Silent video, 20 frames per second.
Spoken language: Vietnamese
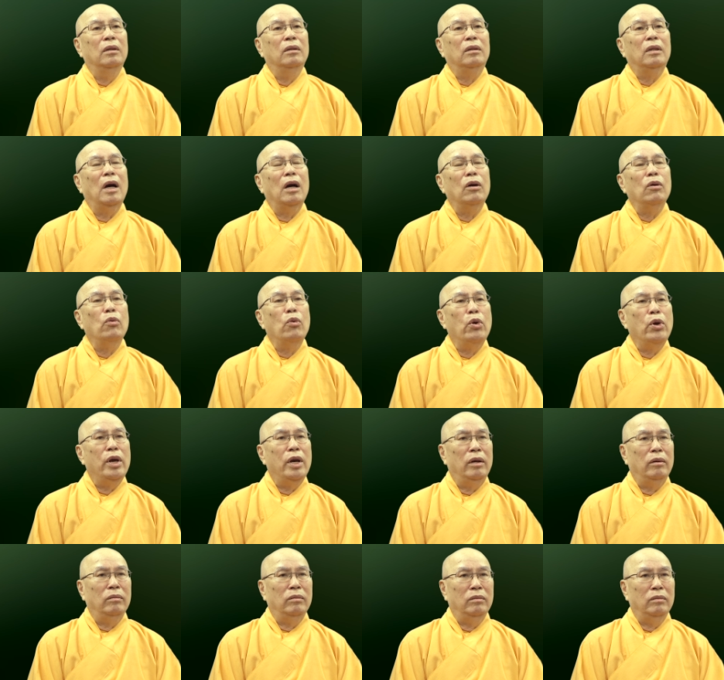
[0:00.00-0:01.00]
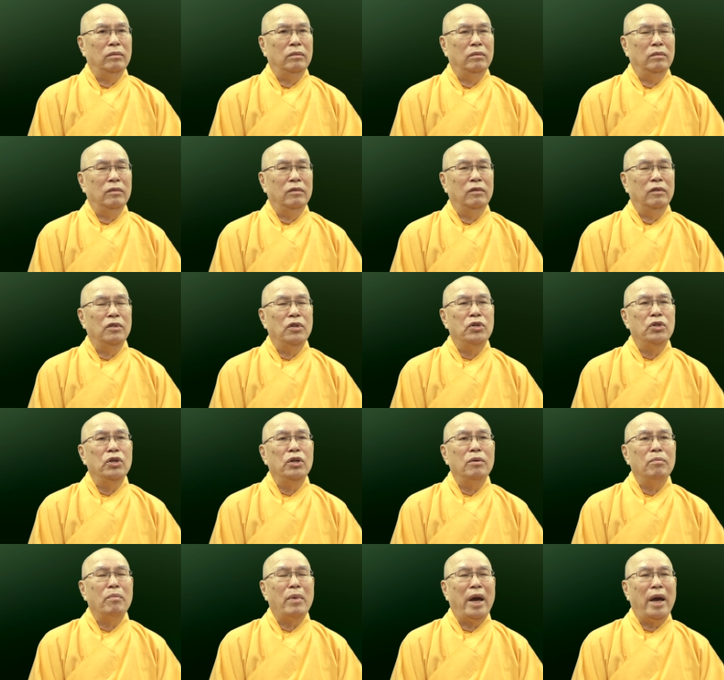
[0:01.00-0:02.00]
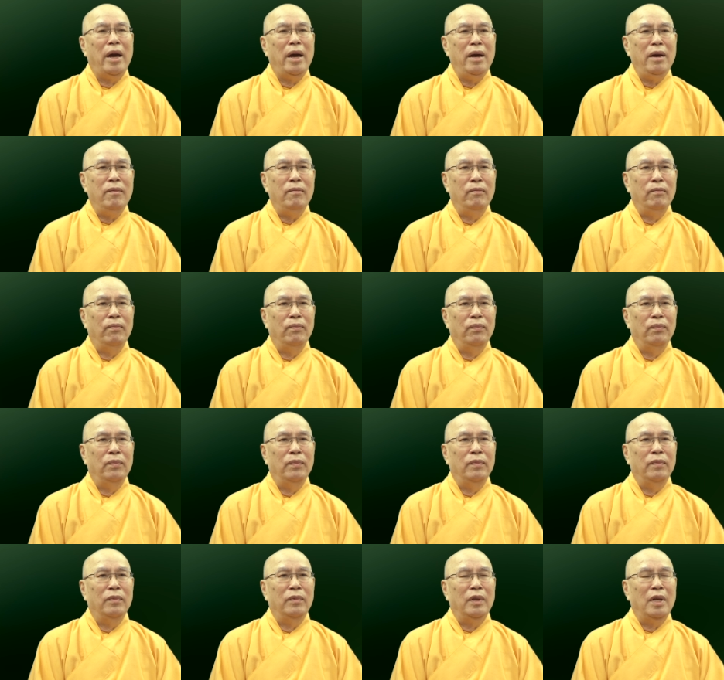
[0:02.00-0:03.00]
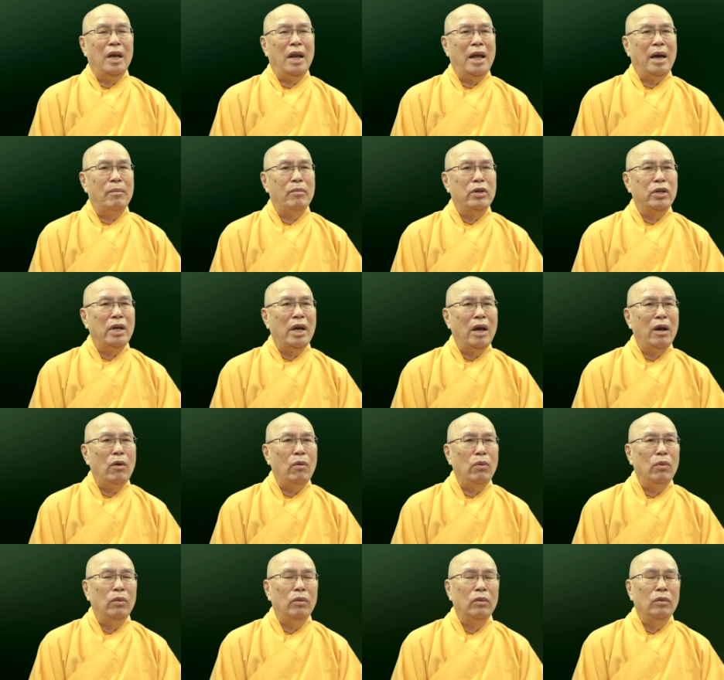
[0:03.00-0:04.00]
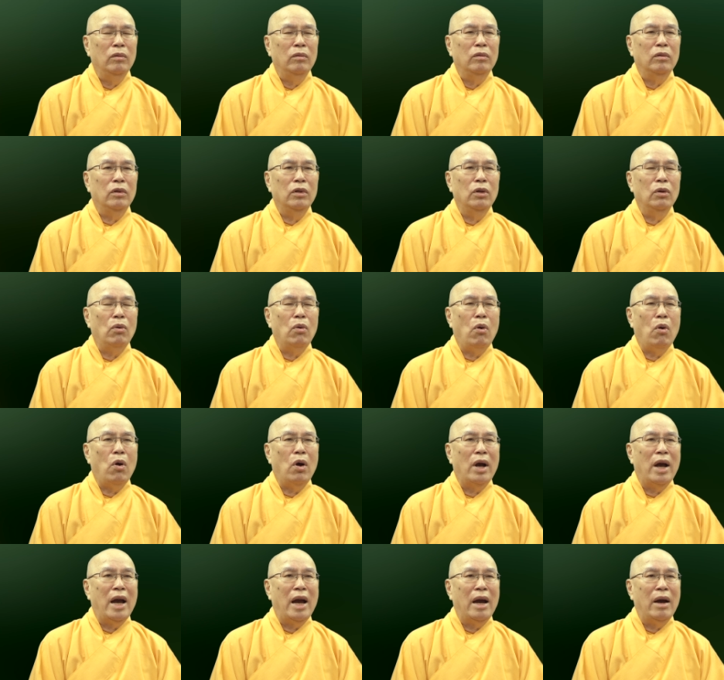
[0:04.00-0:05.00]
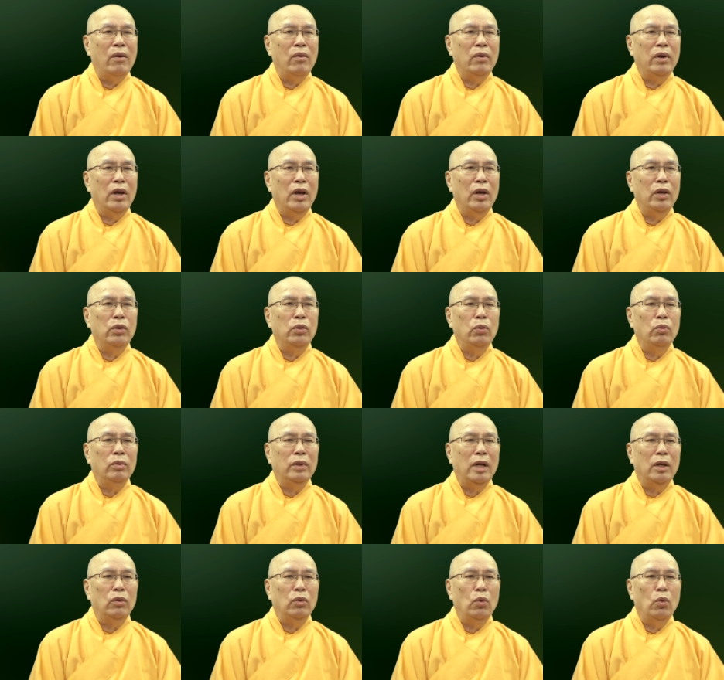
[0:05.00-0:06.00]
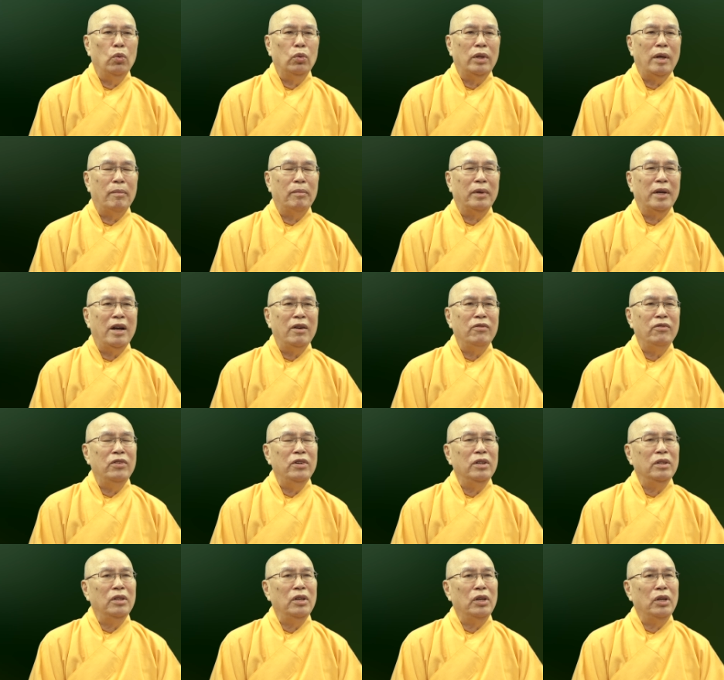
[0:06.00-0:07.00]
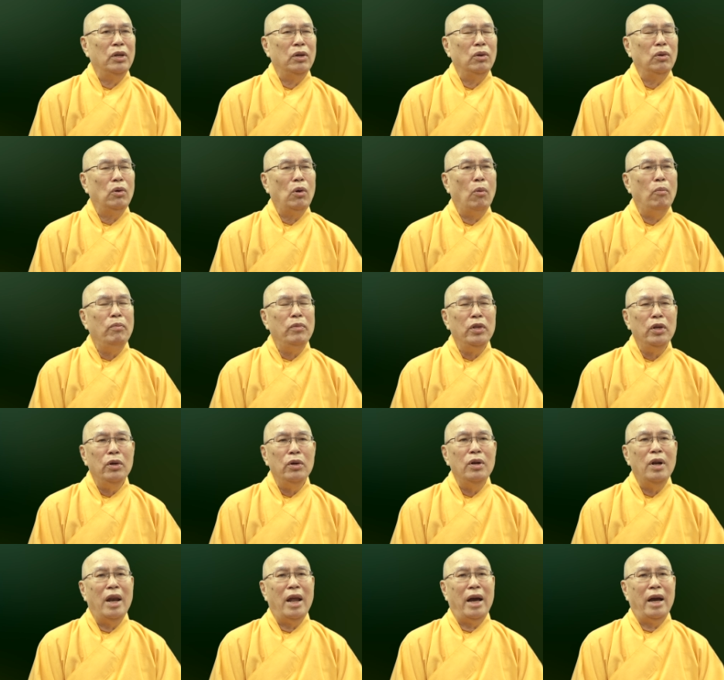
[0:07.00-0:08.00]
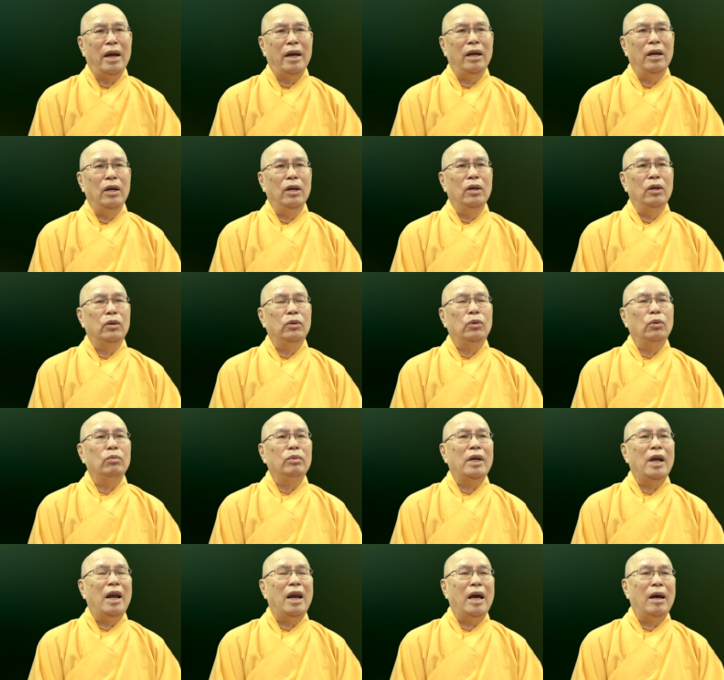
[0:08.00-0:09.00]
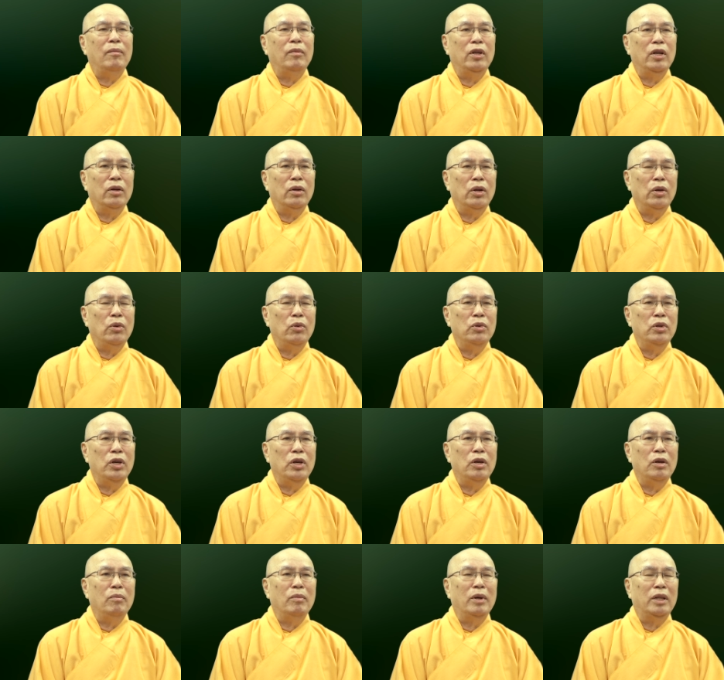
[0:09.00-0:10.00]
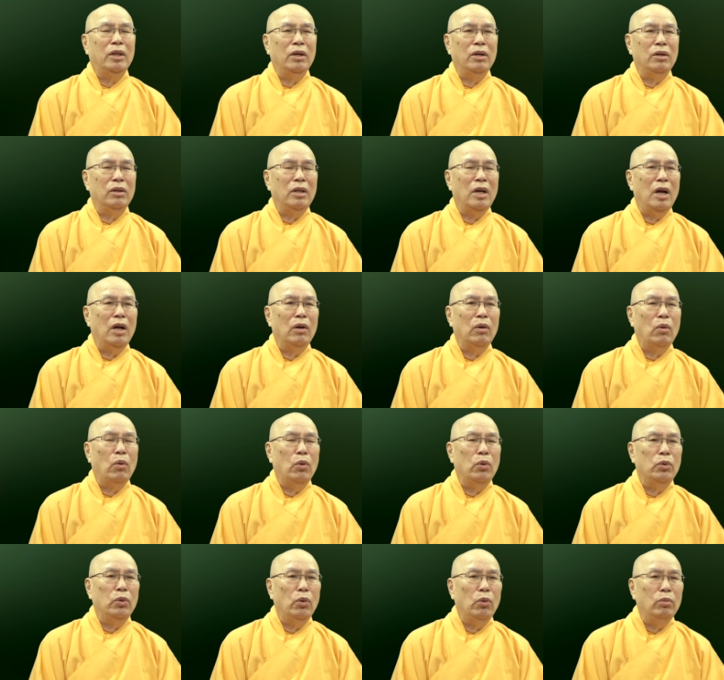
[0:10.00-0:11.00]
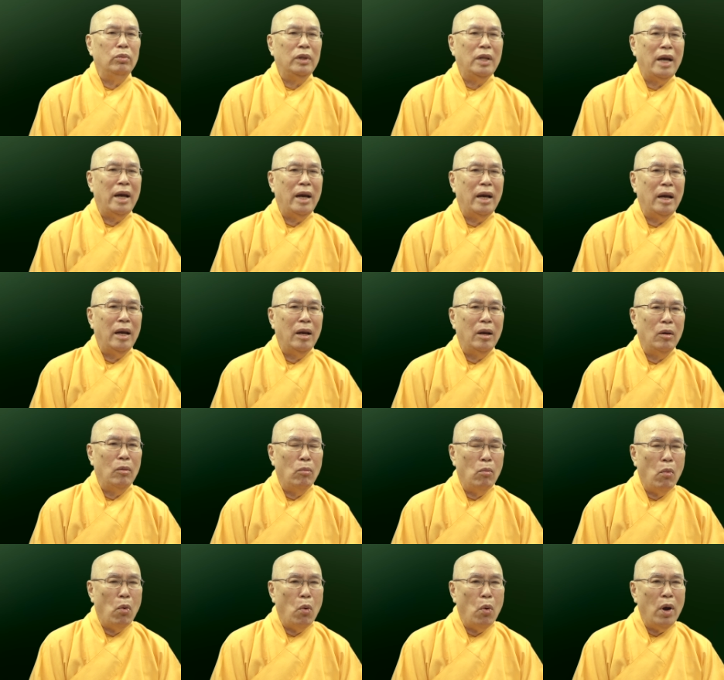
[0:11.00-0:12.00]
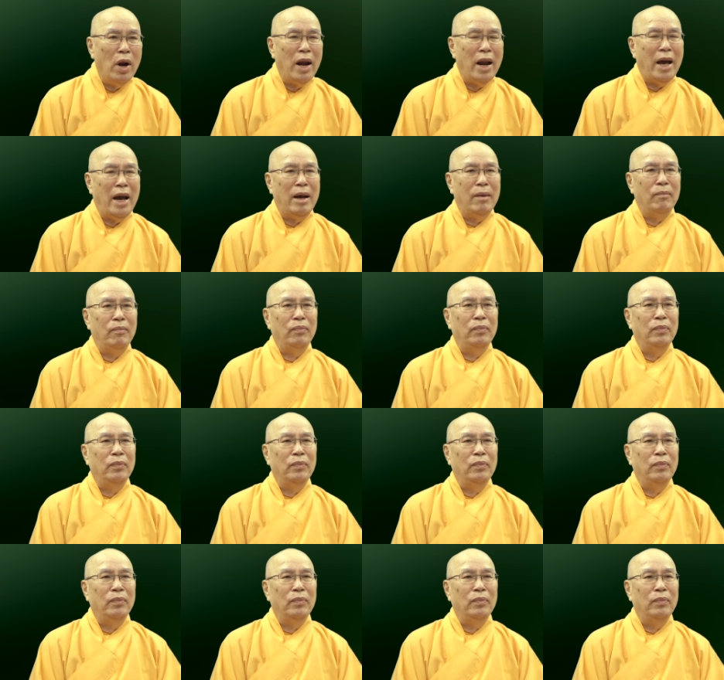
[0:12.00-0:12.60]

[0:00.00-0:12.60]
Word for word: tật nguyền, sức mẻ, thì làm sao được hoàn hảo để chúng ta tu tập các phước thiện, cũng như là chúng ta làm những điều gì mà tự thân của chúng ta muốn làm.